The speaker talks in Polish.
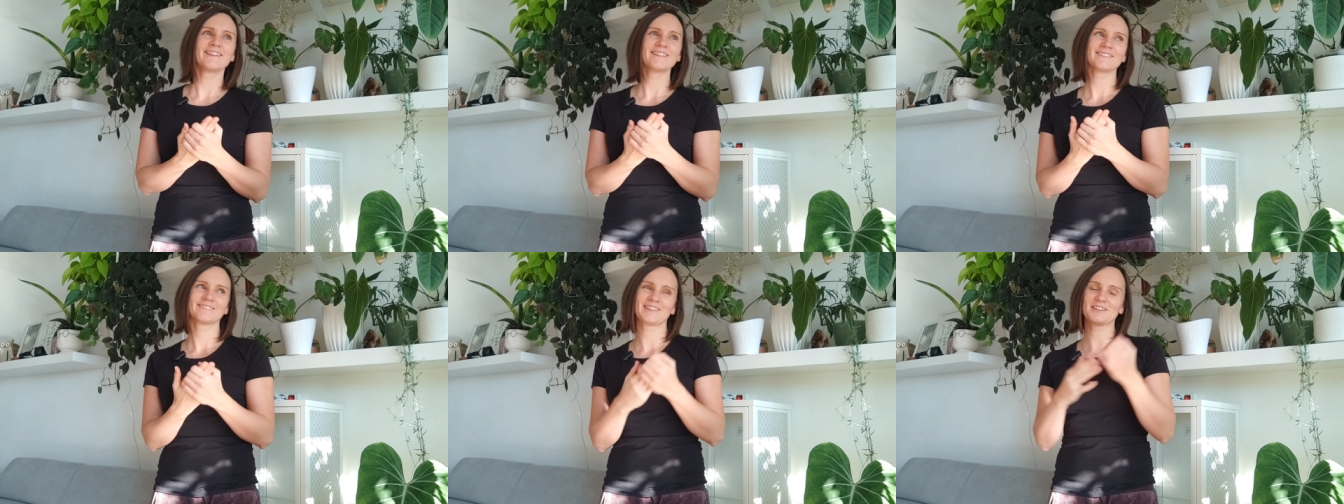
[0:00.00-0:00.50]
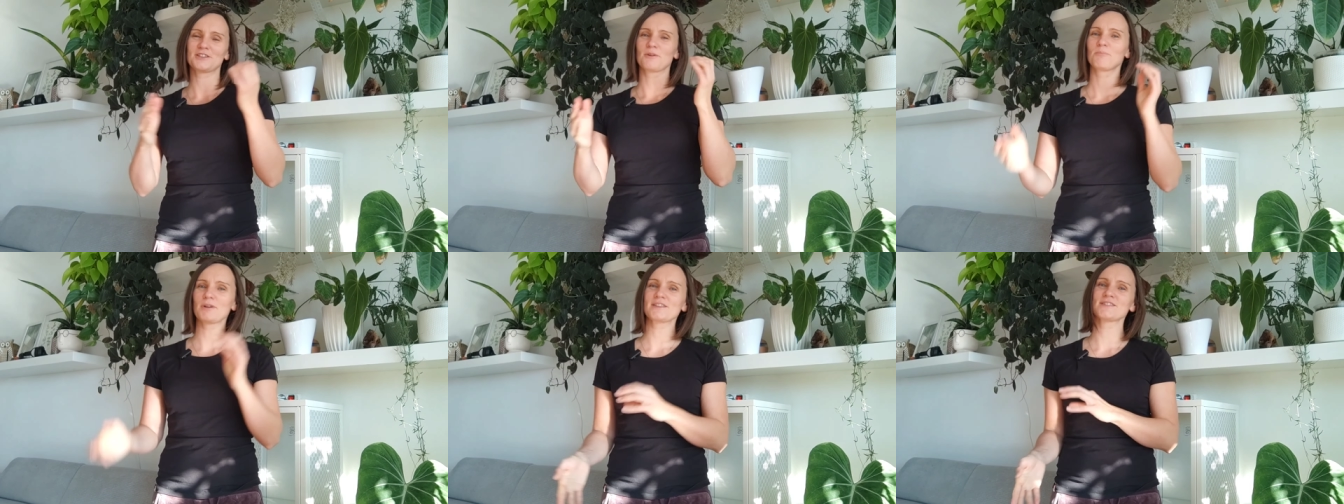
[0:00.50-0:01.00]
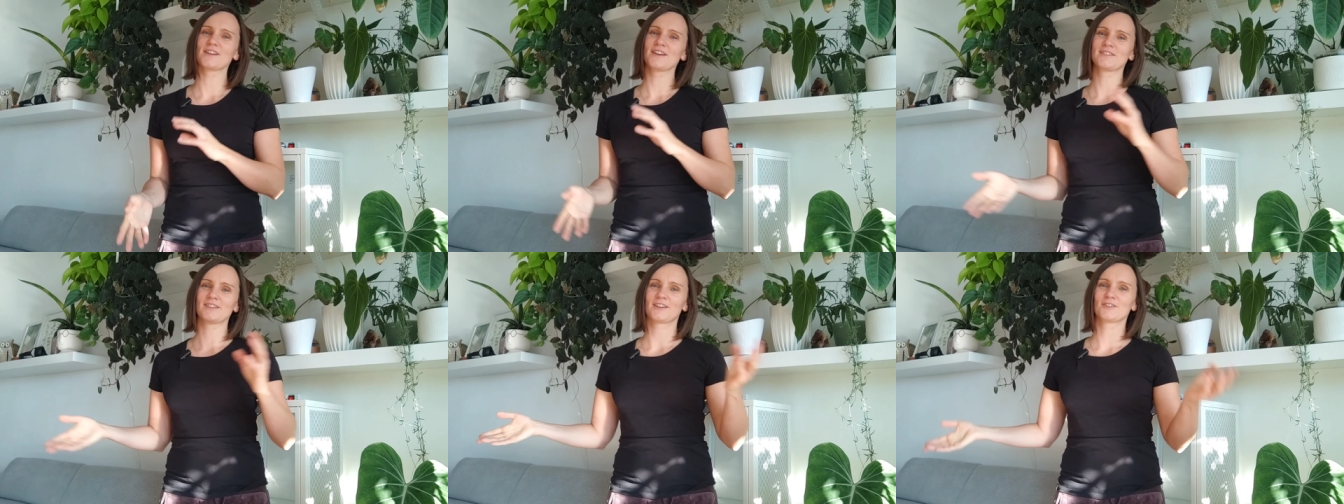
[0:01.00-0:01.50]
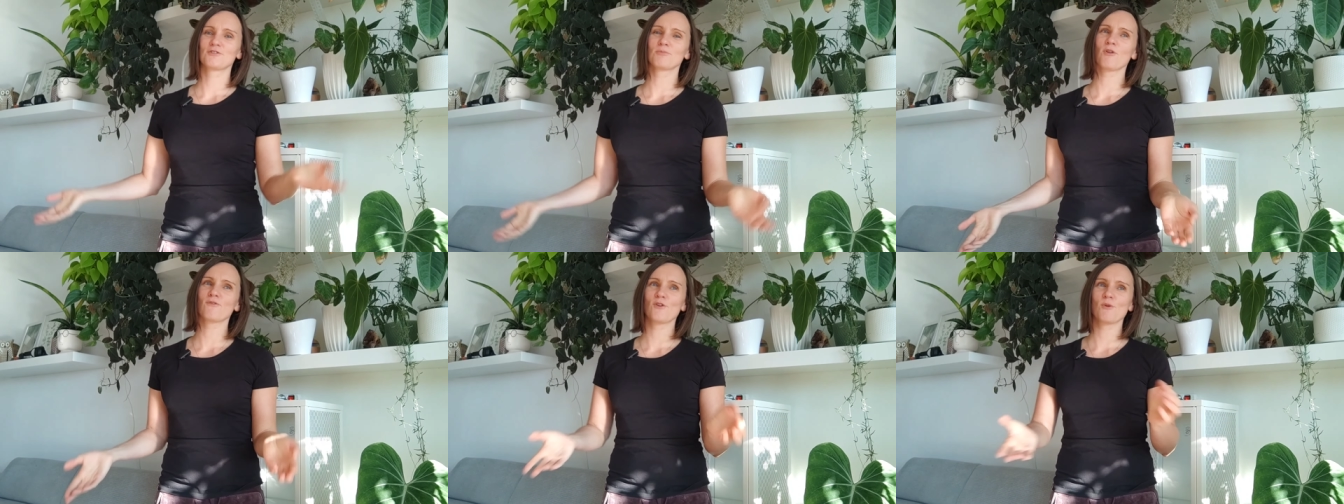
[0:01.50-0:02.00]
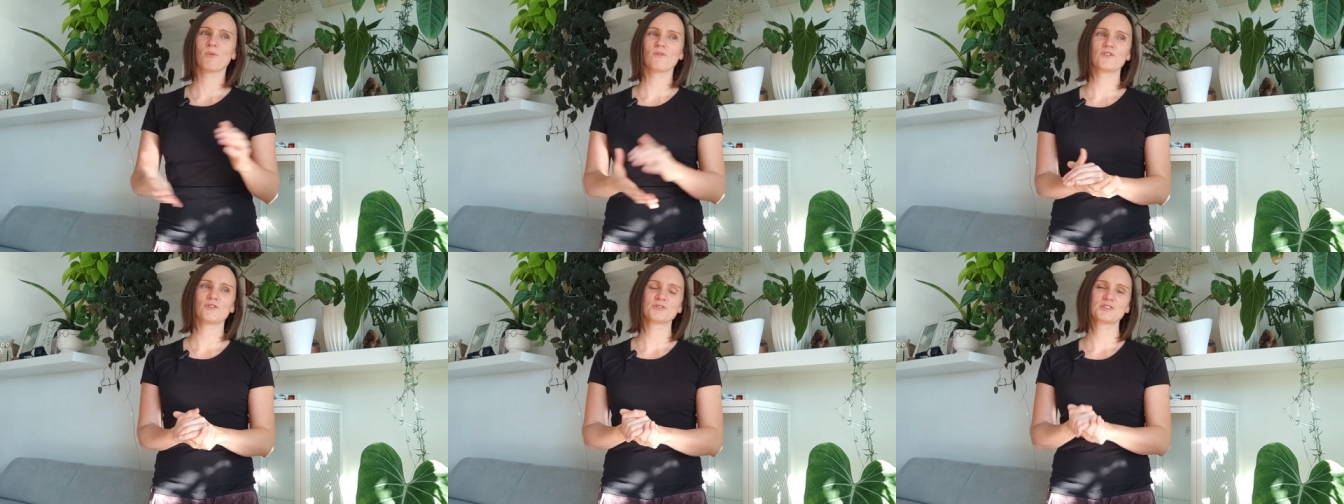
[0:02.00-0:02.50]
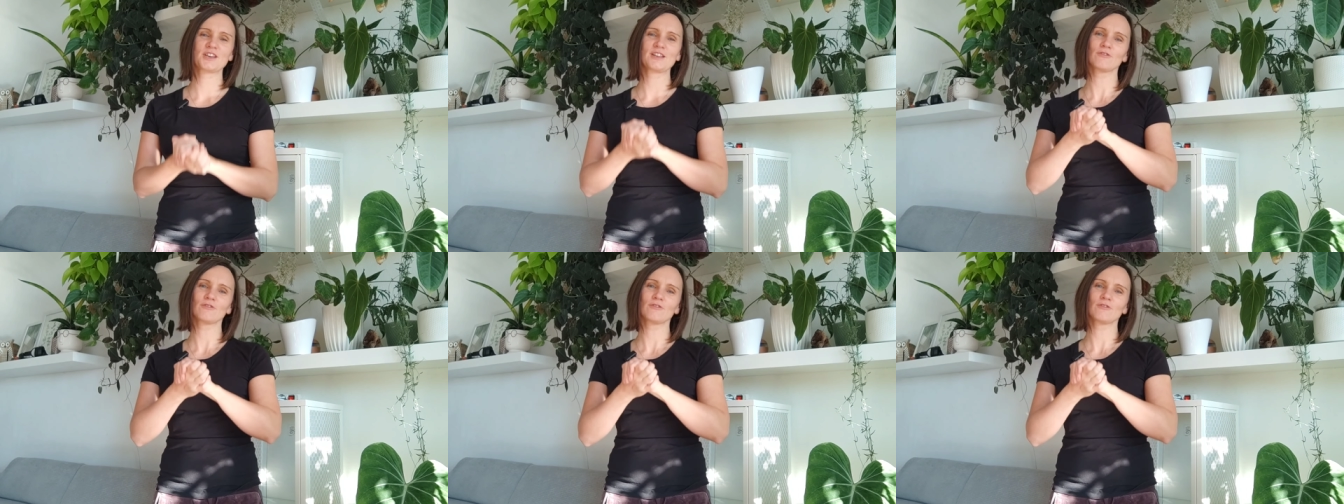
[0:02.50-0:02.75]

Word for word: e, wiecie, praca i takie domowe obowiązki,